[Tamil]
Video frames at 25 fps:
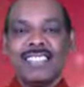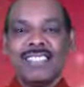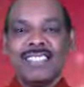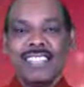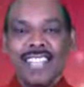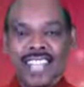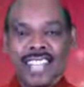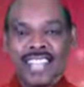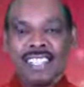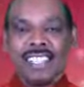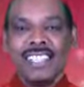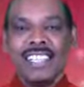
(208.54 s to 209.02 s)

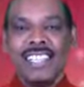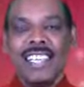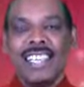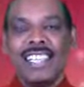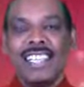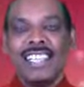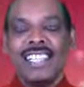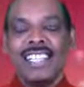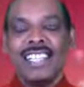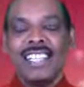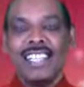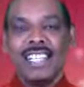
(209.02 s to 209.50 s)
வயதிலே
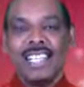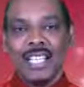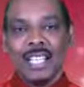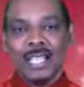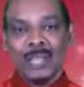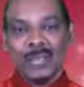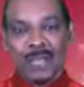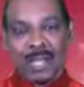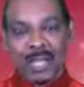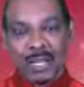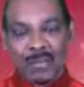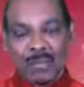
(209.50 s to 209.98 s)

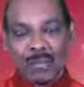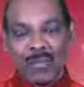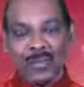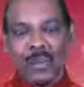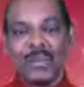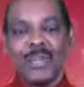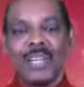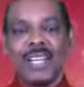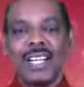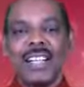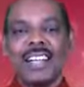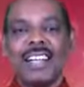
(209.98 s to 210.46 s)
இனி
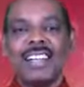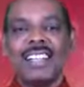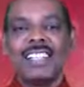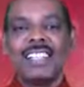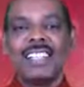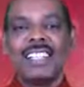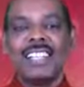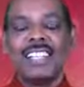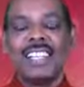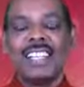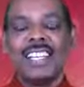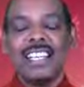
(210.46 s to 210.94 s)
வரப்போகிற
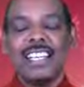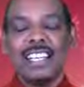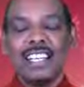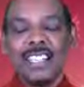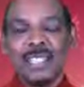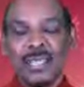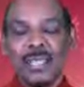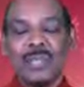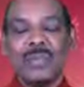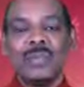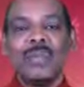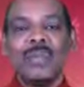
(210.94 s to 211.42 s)
நாட்களிலே
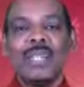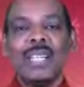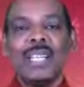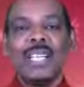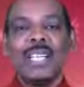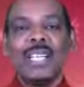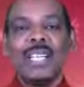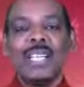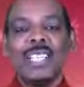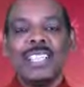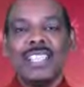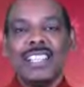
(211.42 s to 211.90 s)
இன்னும்
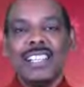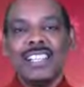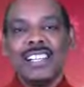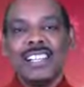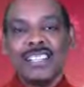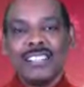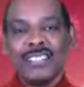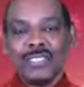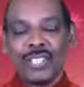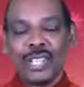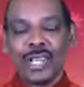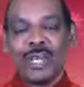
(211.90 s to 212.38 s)

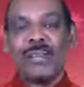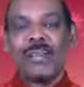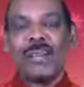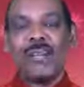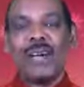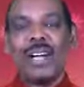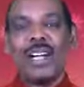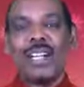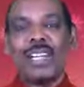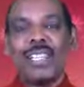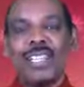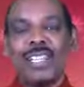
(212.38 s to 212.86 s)
நீங்கள்
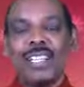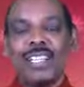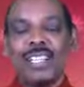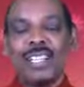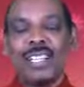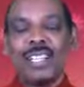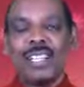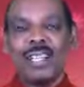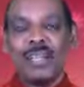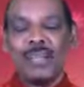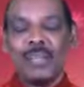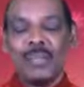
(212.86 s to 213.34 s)
சிறப்பாக
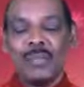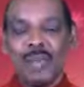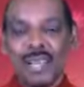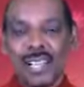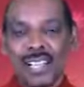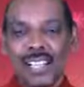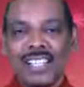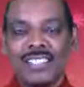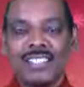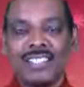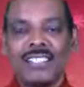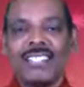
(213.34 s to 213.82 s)

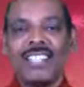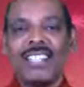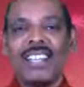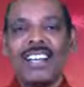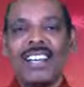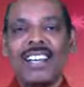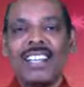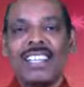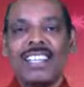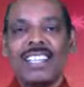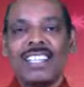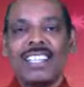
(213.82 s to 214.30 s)

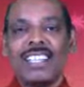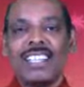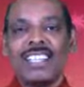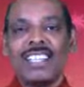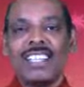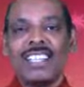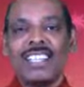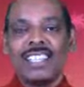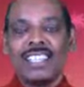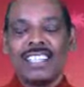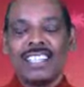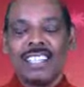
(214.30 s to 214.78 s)
மகிழ்ச்சியாக
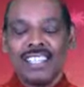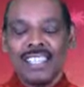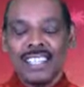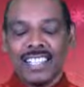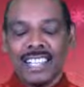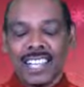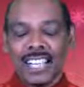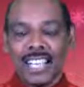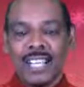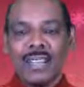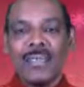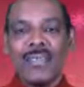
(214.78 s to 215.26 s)

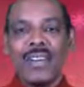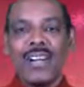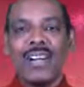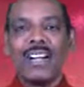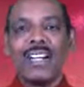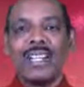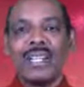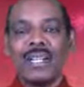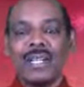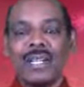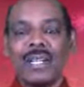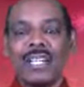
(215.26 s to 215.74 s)
நிறைவாக
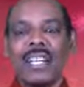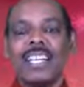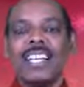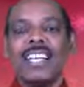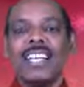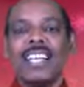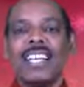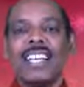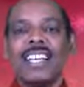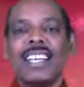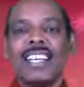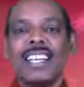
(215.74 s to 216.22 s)
இருக்க
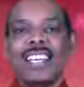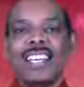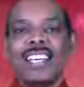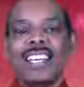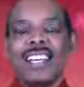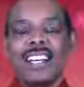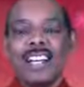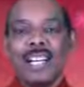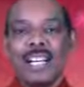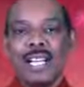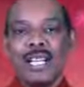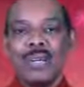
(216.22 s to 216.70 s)

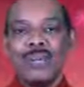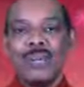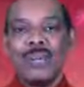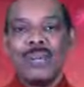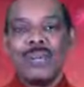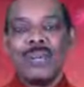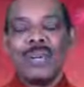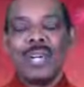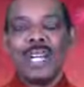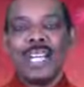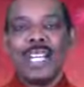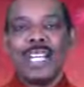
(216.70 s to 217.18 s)

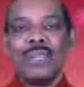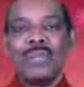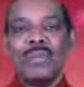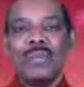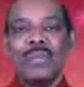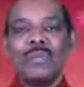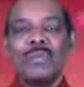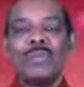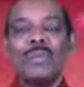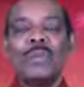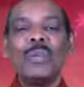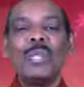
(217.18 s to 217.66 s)
கடவுள் உங்களை
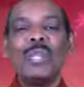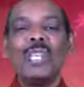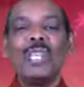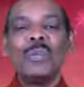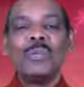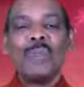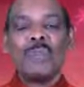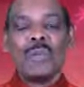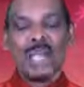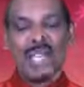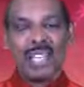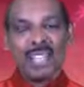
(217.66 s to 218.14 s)
ஒரு புதிய
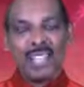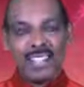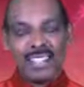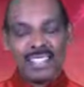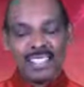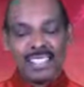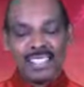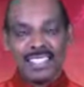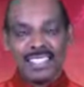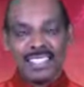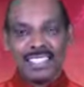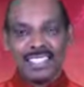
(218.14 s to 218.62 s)

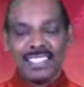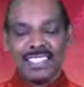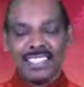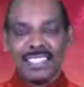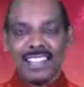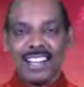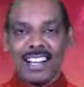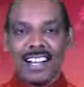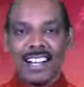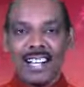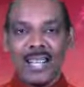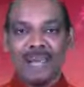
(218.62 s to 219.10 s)
பெயரால்
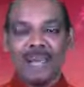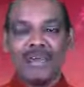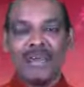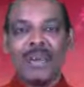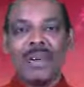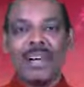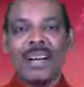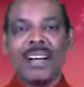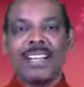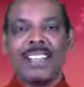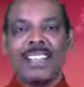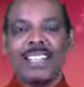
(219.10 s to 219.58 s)

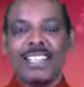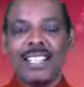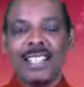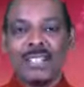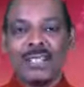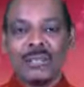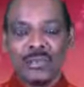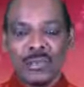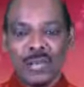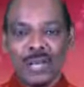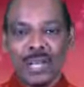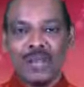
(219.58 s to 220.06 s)
அழைப்பார்
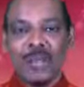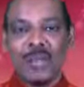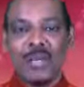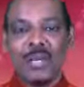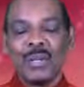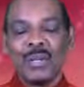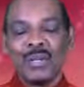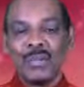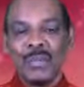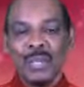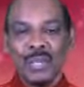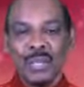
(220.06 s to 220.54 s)
என்று
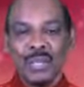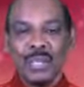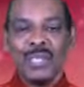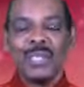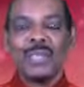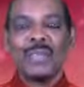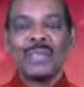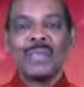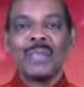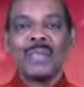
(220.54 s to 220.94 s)
சொல்லப்படும் பொழுது